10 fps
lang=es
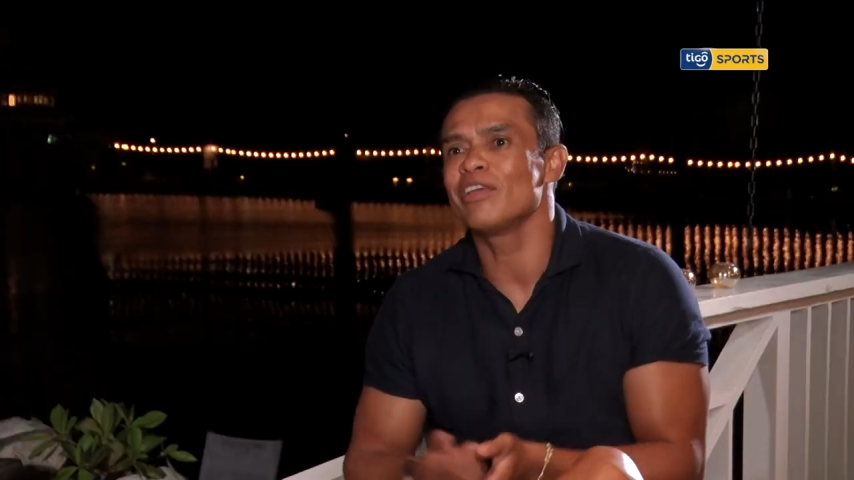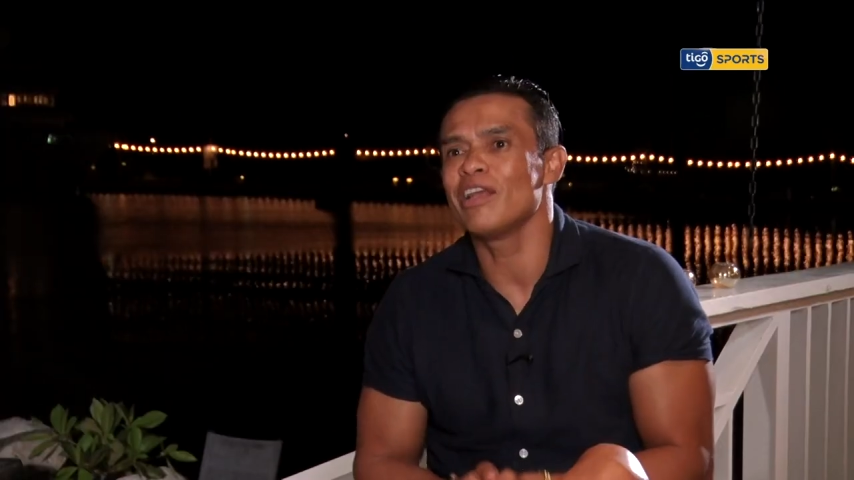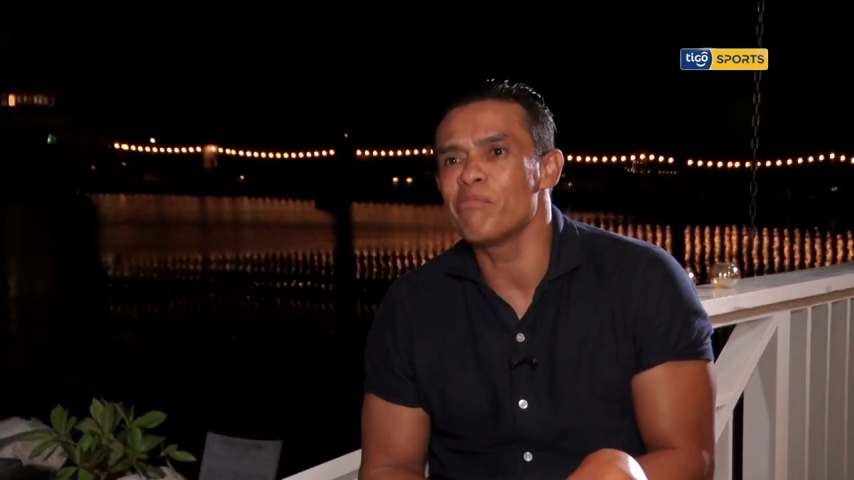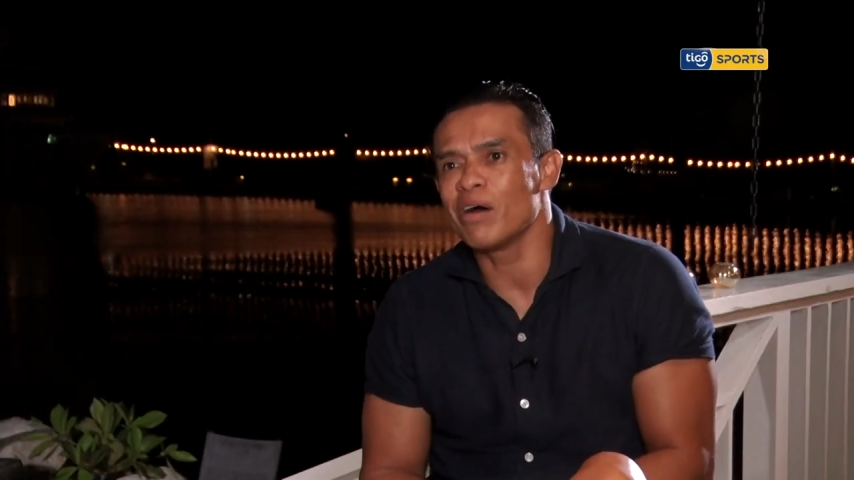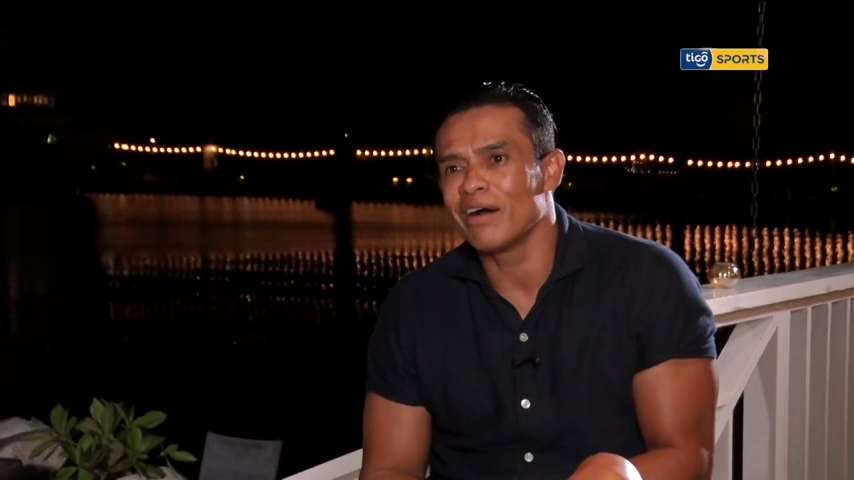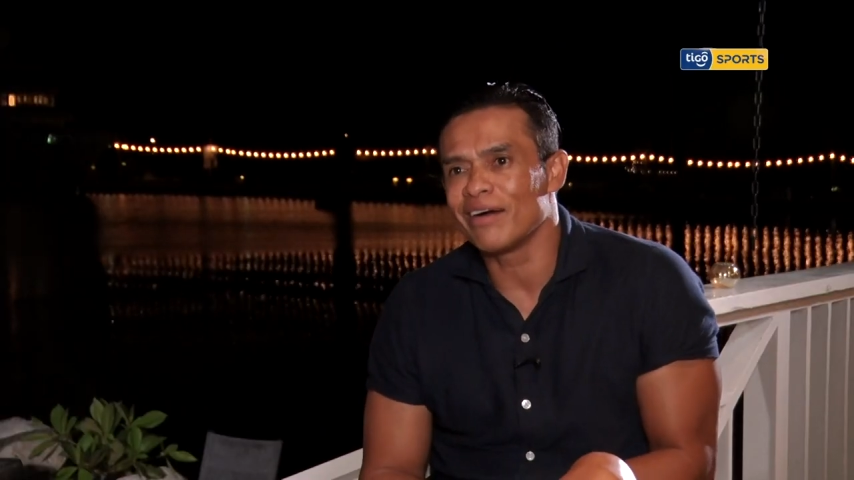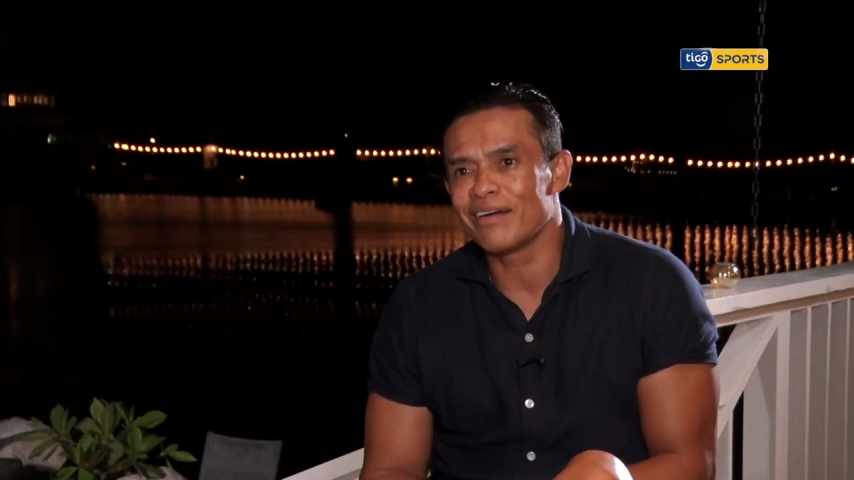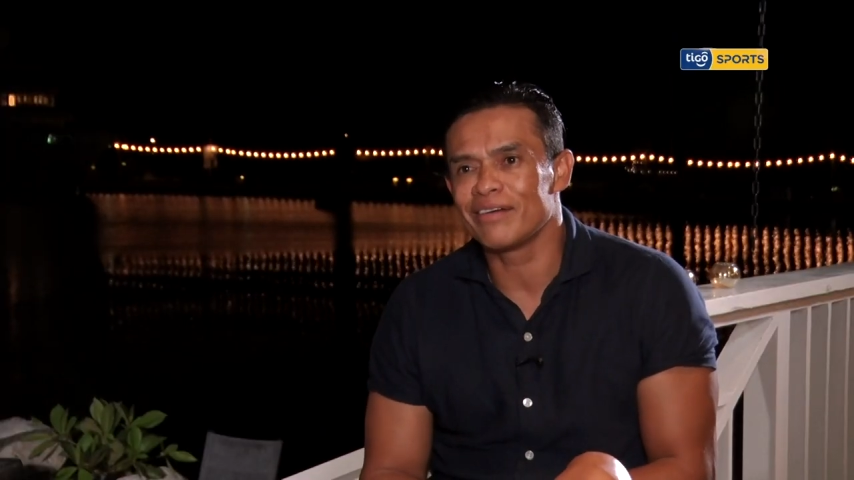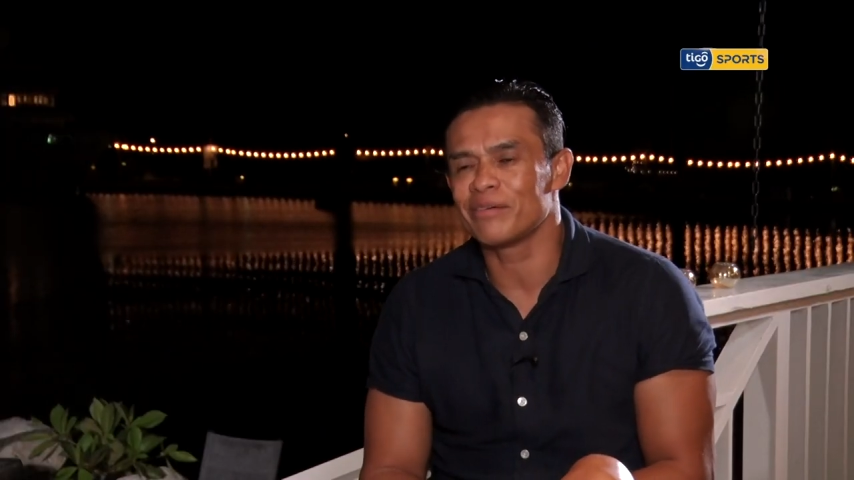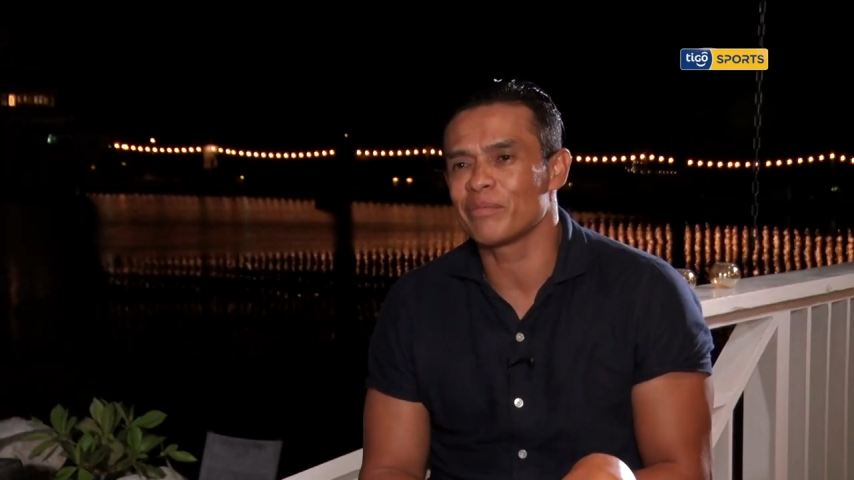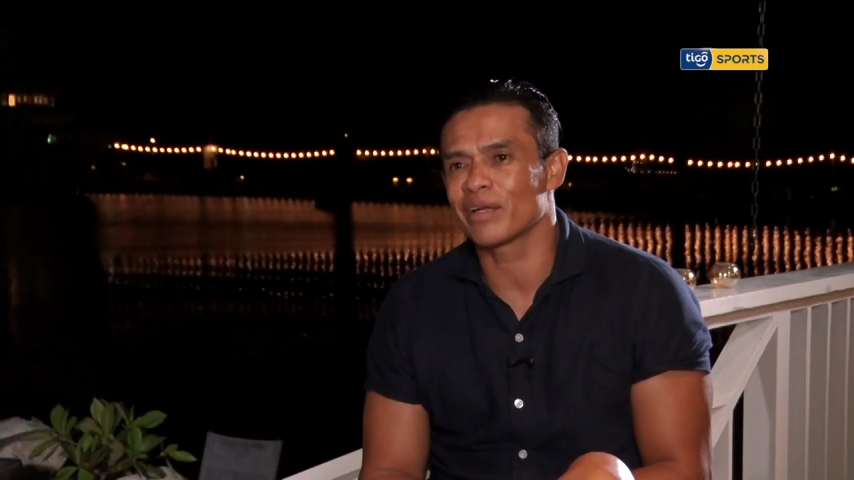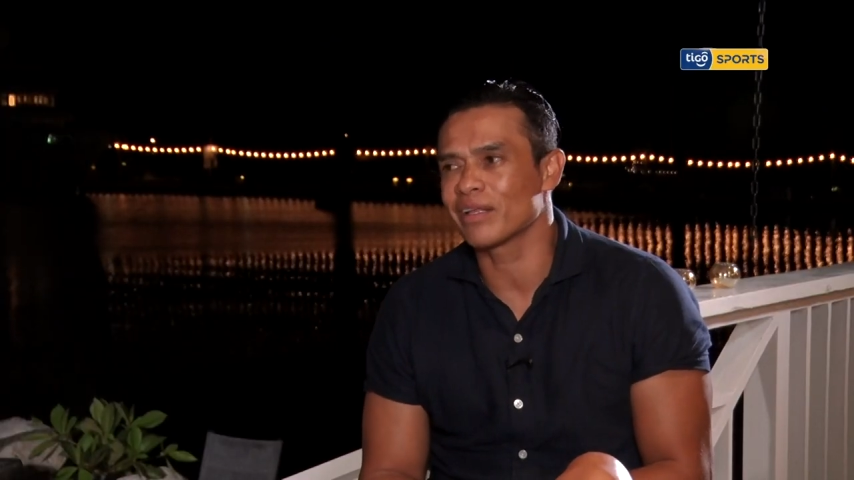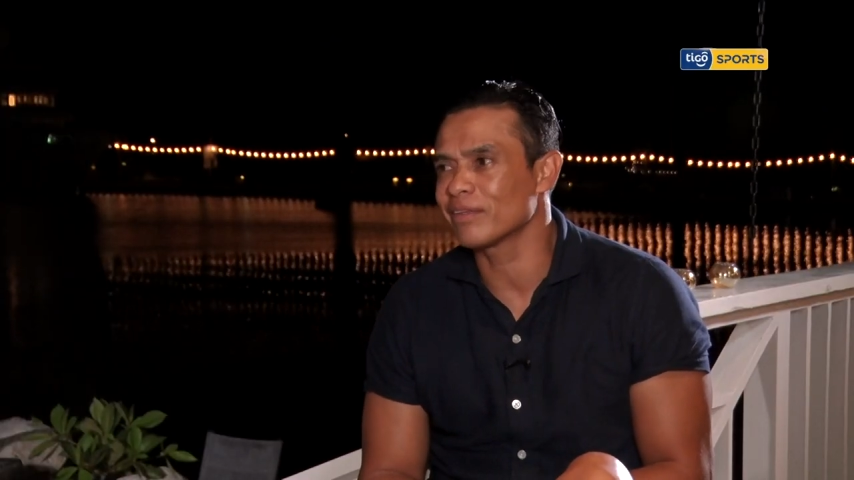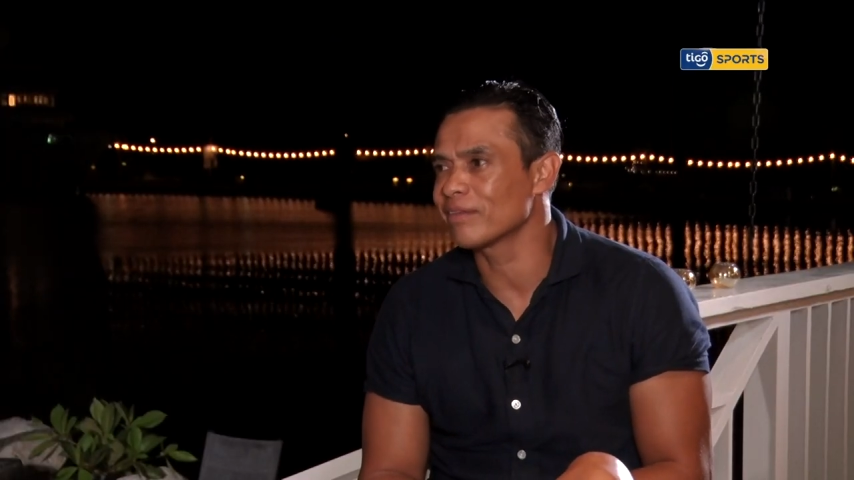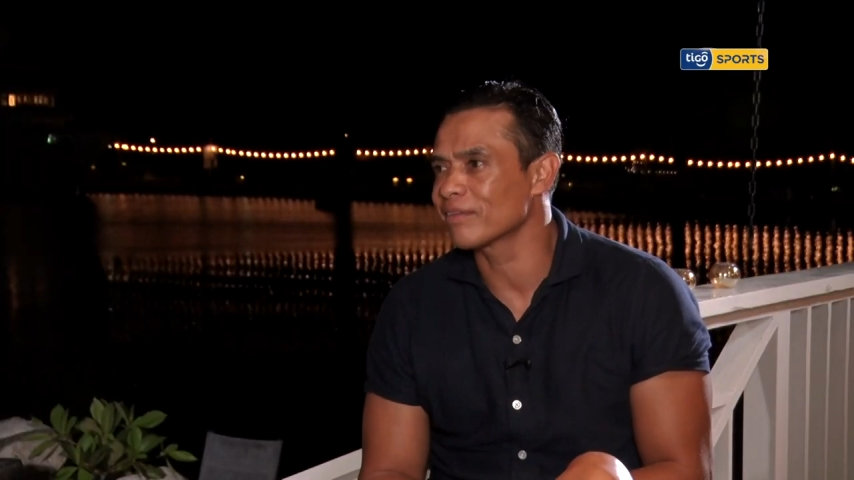dilema, ¿verdad?